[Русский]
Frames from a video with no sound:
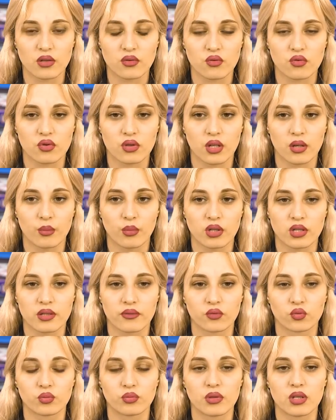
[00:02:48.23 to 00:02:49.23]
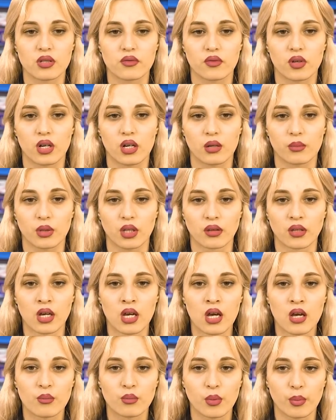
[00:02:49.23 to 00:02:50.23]
осуждаем массовое убийство армян.
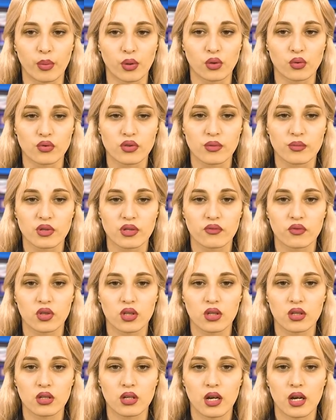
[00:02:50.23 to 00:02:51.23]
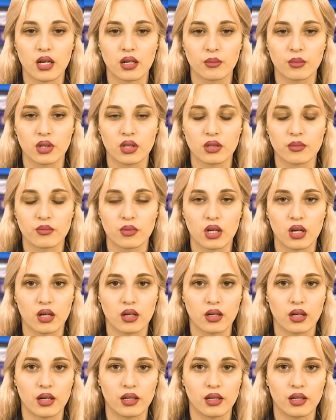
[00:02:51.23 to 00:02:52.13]
Мы приносим извинения армянам как